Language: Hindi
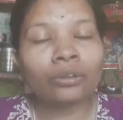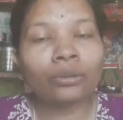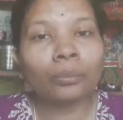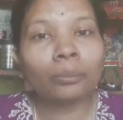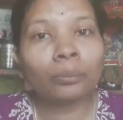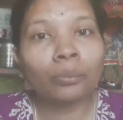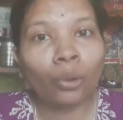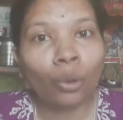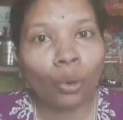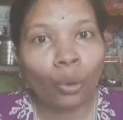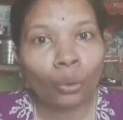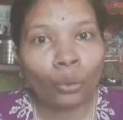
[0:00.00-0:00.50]
तो
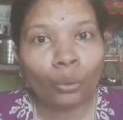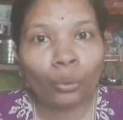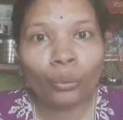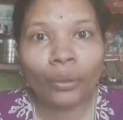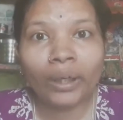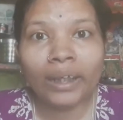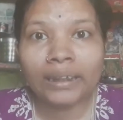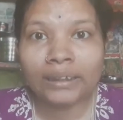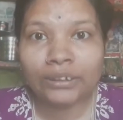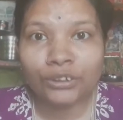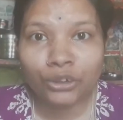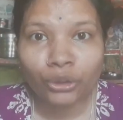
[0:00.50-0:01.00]
ब्लॉग को
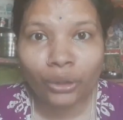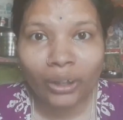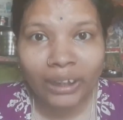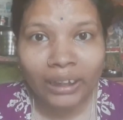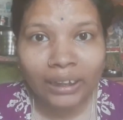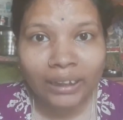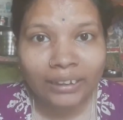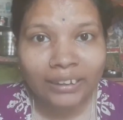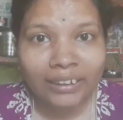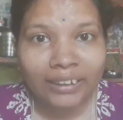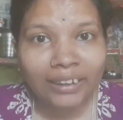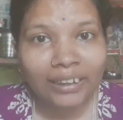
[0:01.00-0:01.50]
एंजॉय
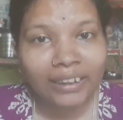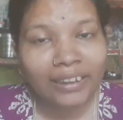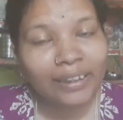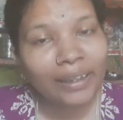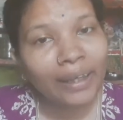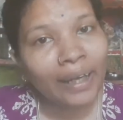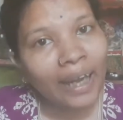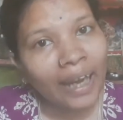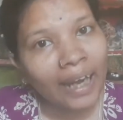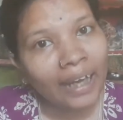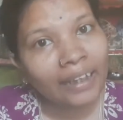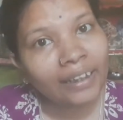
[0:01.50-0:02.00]
करते रहिए
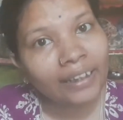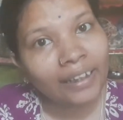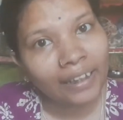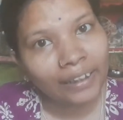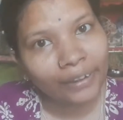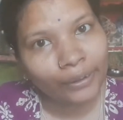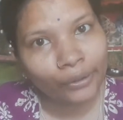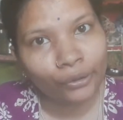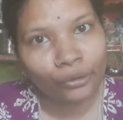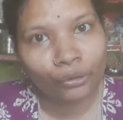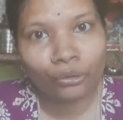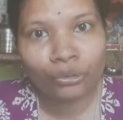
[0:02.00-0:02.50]
एंड
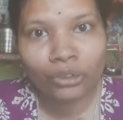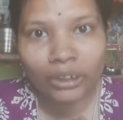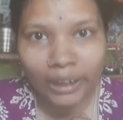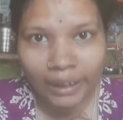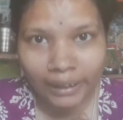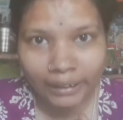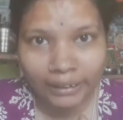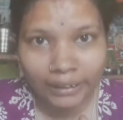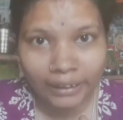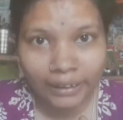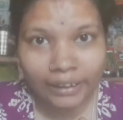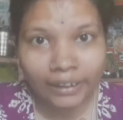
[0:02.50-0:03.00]
कंटिन्यू
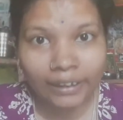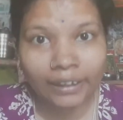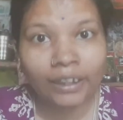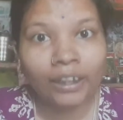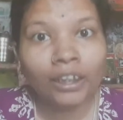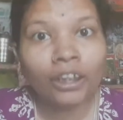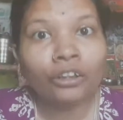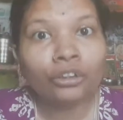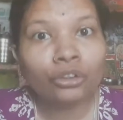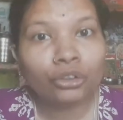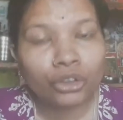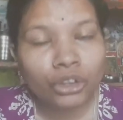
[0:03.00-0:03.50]
देखते रहिए
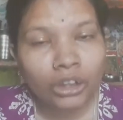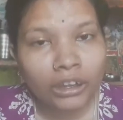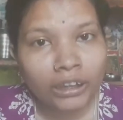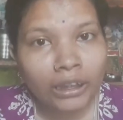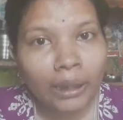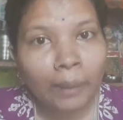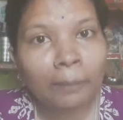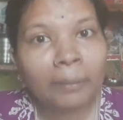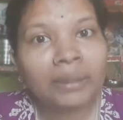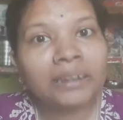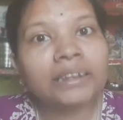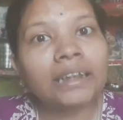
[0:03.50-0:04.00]
तो
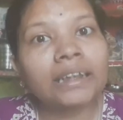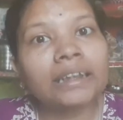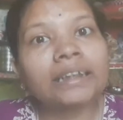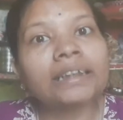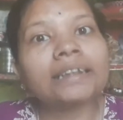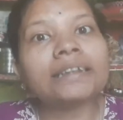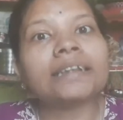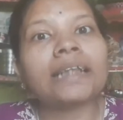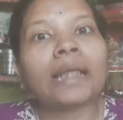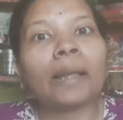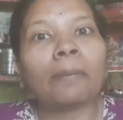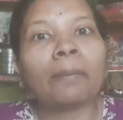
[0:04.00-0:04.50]
चलिए मैं जल्दी
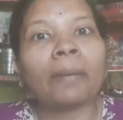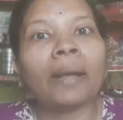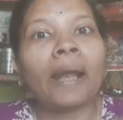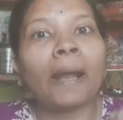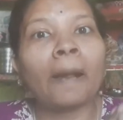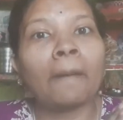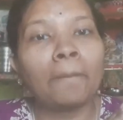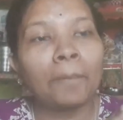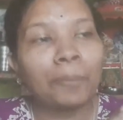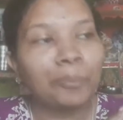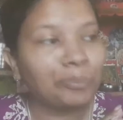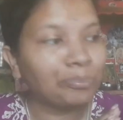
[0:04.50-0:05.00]
से अपना